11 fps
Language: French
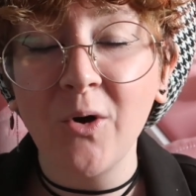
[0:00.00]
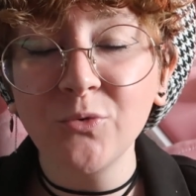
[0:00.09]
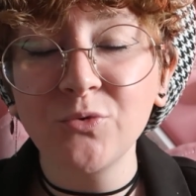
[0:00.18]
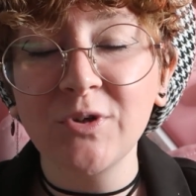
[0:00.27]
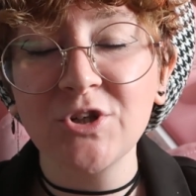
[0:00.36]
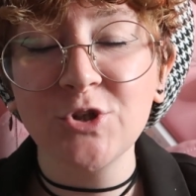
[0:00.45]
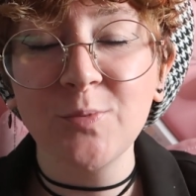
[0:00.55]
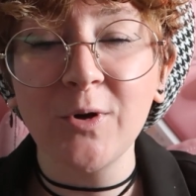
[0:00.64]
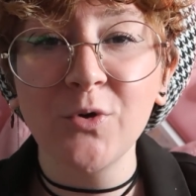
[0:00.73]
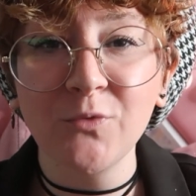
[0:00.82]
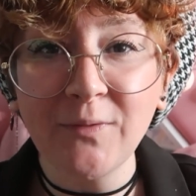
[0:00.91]
En tout cas,
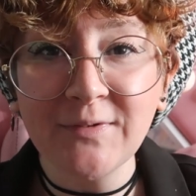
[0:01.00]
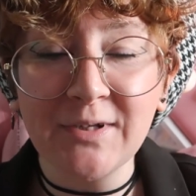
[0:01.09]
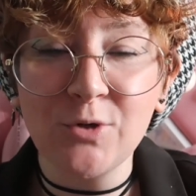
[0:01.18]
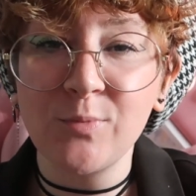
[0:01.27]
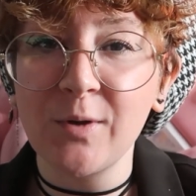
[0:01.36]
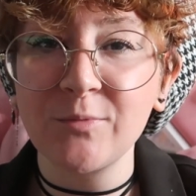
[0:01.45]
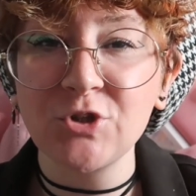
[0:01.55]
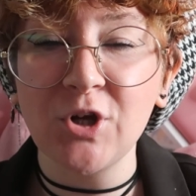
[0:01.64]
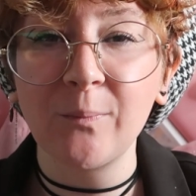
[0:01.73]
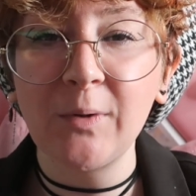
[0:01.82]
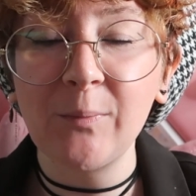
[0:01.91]
j'espère que vous, vous allez bien mes
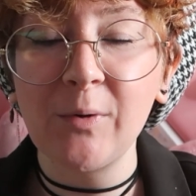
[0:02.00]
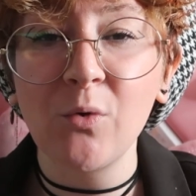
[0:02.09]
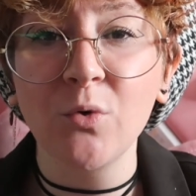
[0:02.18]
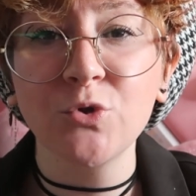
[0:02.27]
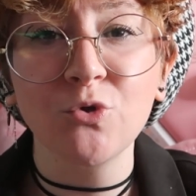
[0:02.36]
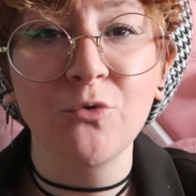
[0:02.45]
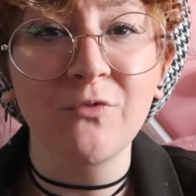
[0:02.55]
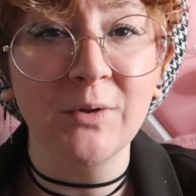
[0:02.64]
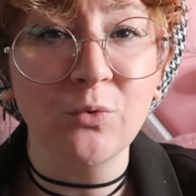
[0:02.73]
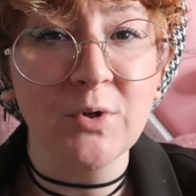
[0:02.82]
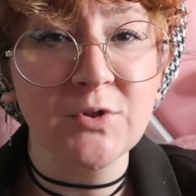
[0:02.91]
chers mini en ce
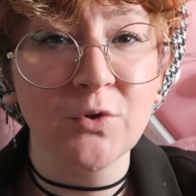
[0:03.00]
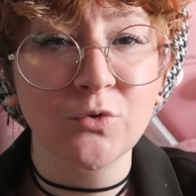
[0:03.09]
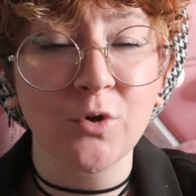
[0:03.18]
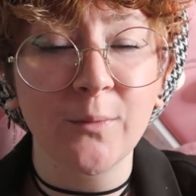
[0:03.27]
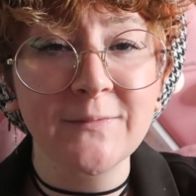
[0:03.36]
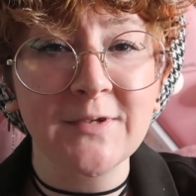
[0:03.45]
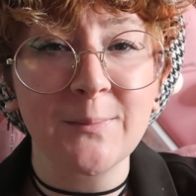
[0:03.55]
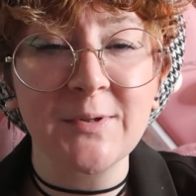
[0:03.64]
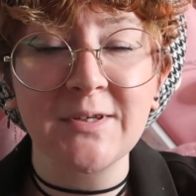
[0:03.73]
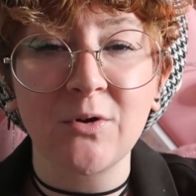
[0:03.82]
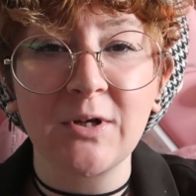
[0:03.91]
23 octobre, vous avez
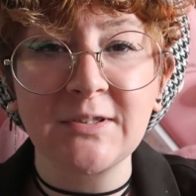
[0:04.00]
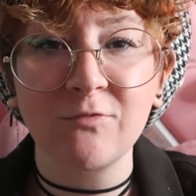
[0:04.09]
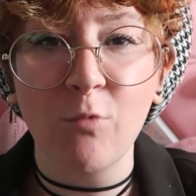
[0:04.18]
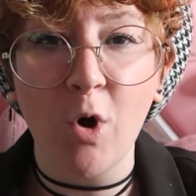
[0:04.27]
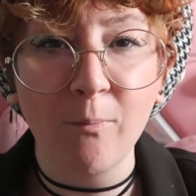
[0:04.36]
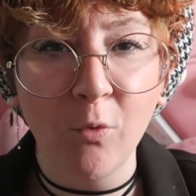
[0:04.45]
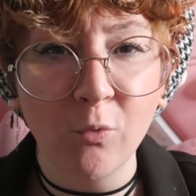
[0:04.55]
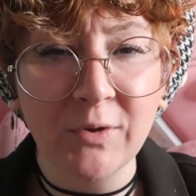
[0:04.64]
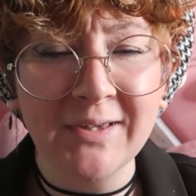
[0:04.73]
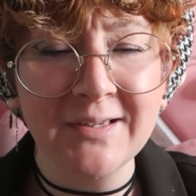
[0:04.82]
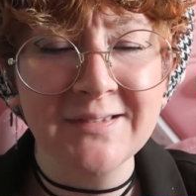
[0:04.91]
passé relativement un bon
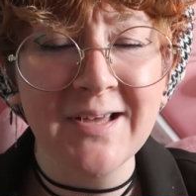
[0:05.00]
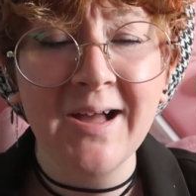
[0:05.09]
week-end